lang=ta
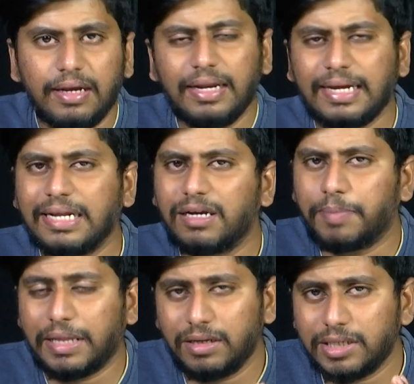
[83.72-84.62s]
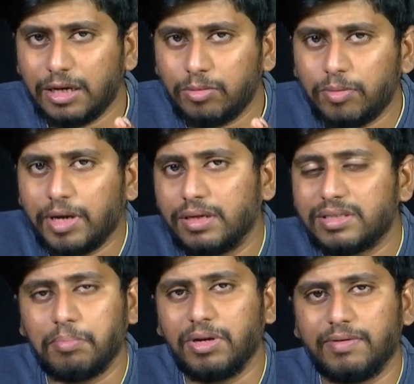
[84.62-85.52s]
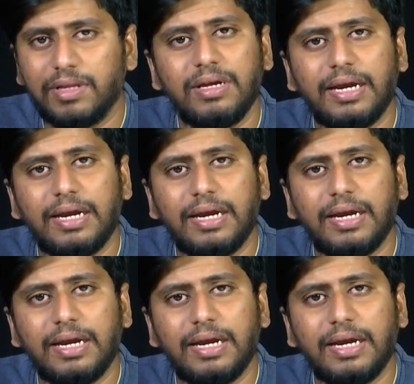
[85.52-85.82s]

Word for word: இல்லை எனக்கு பதினஞ்சு அஞ்சாயிரம் ரூபாய் தான் சம்பளம் வருது